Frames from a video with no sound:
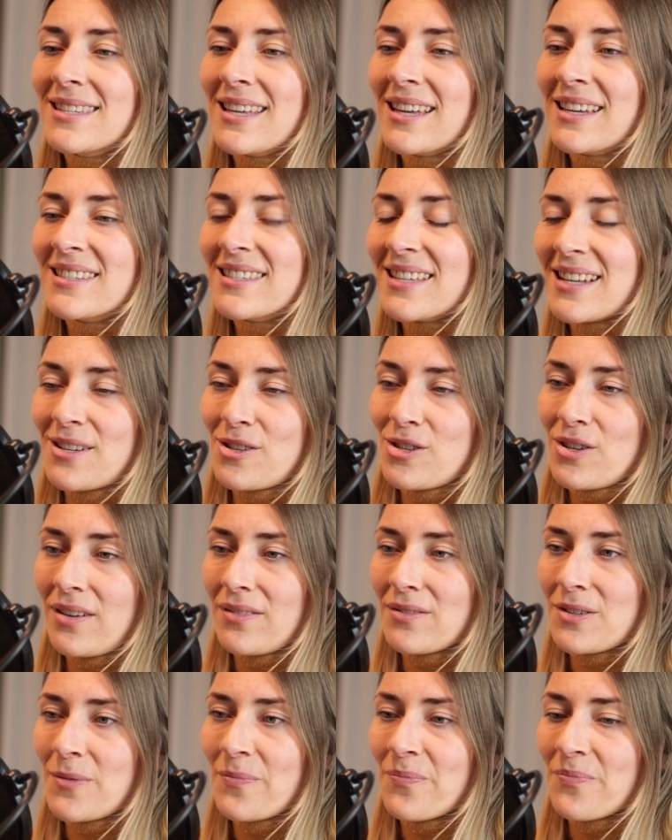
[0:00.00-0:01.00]
der
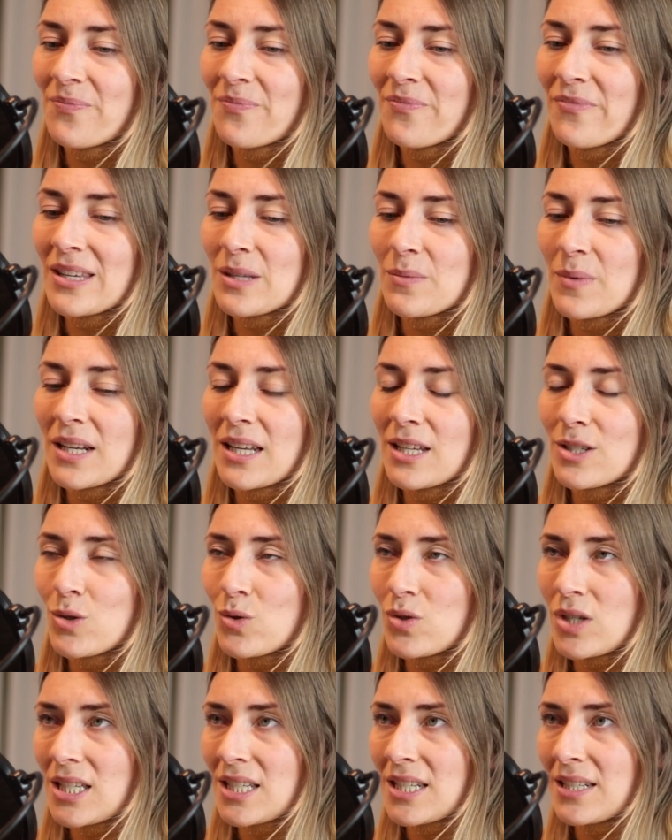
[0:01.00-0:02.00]
Gesellschaft was man da so
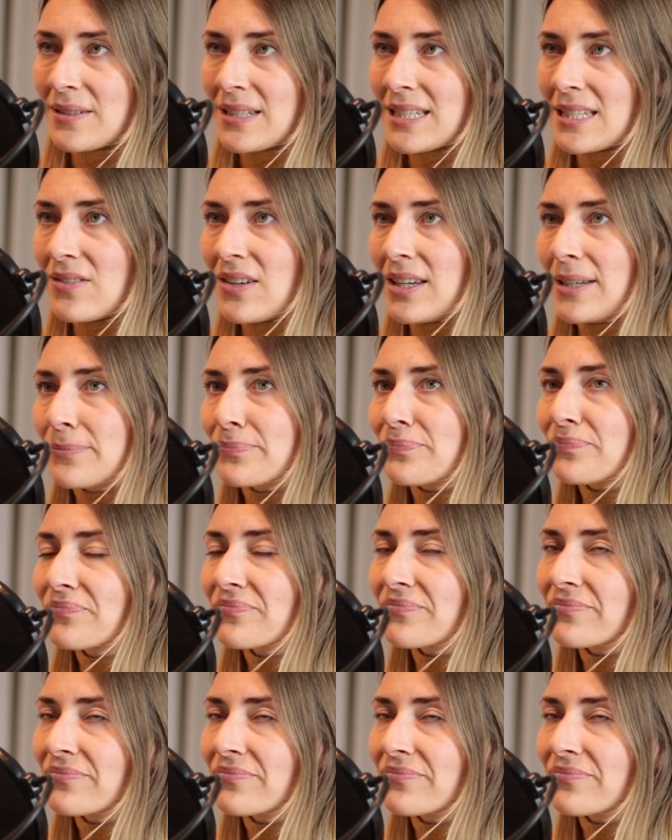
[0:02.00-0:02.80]
sieht. Deswegen,